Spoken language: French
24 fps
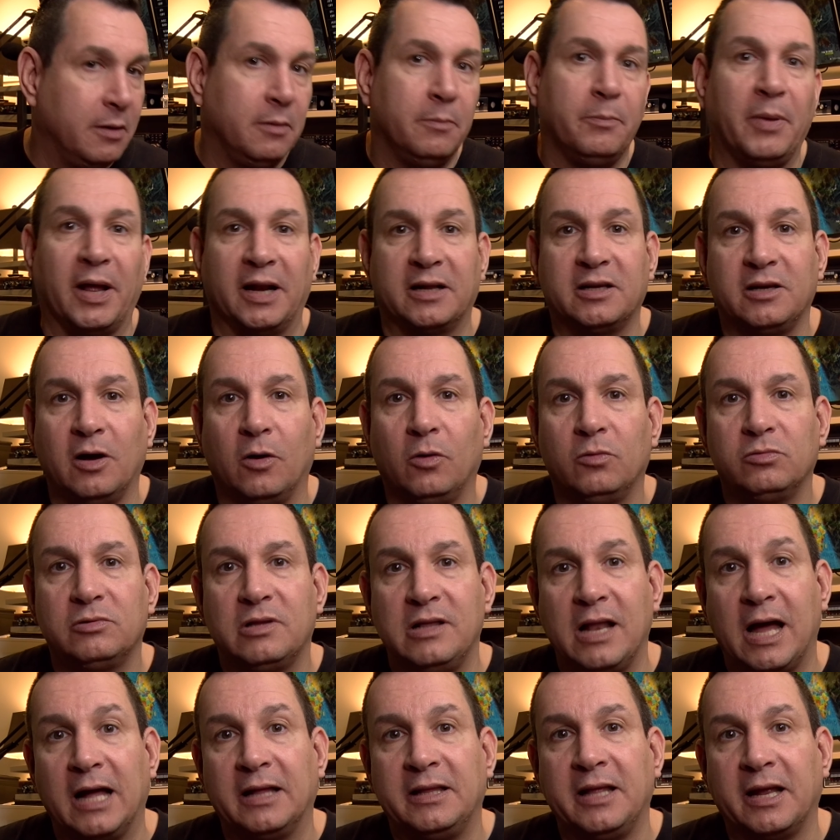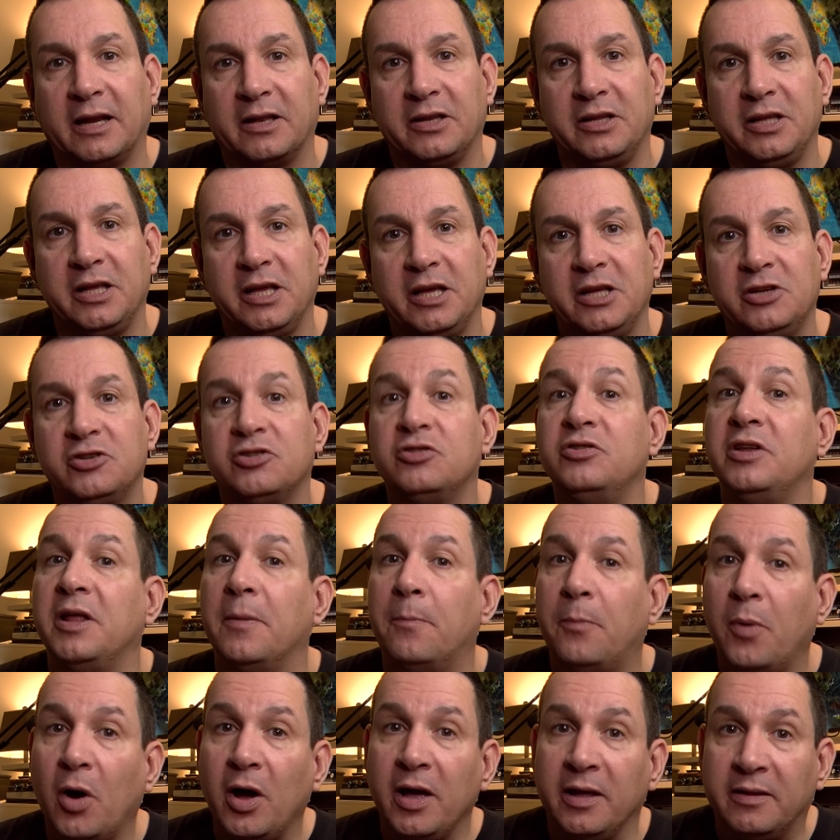Par contre, l'an dernier, je n'ai
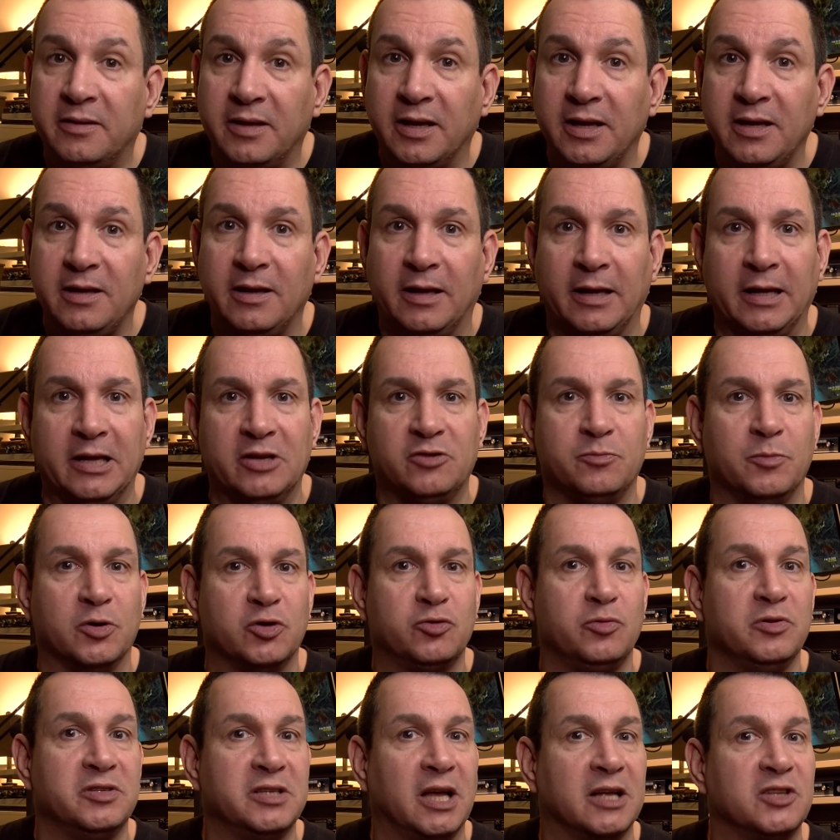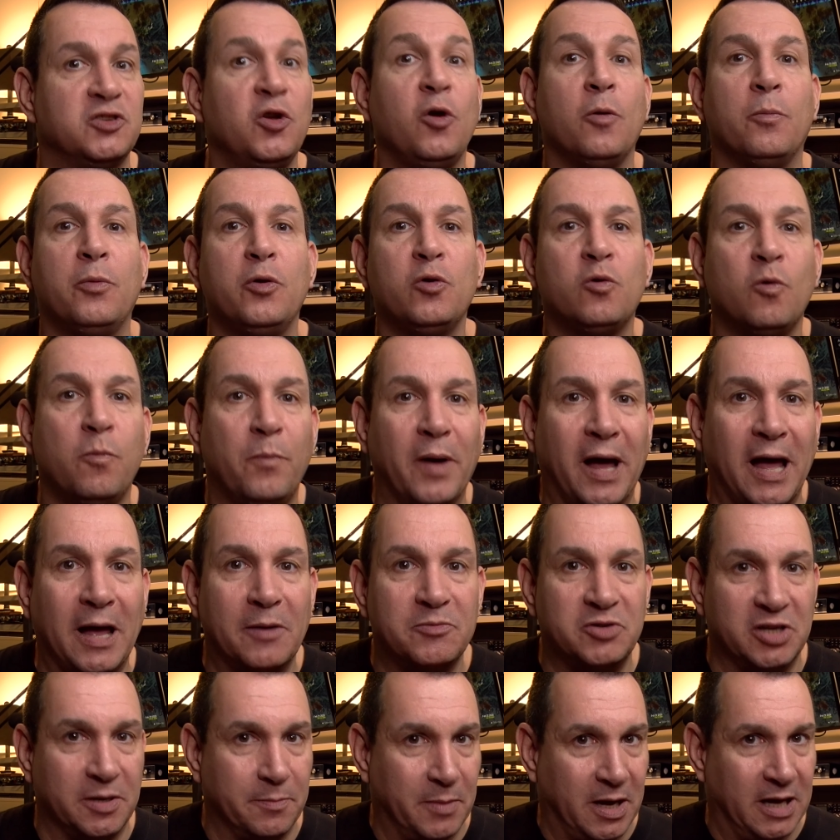pas été et je me suis senti un peu
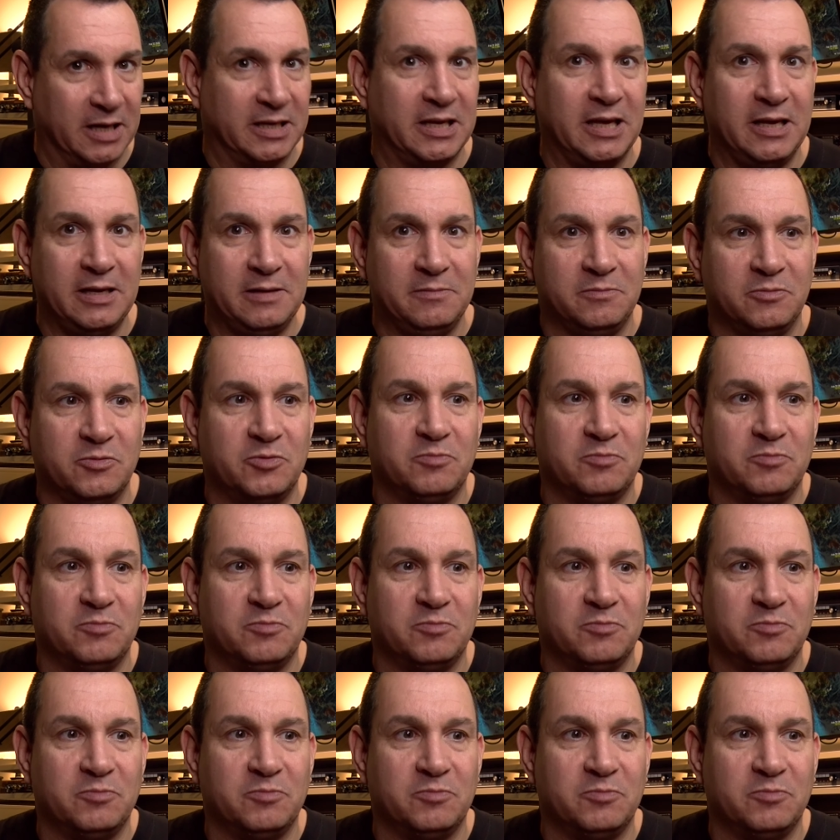coupable, j'ai manqué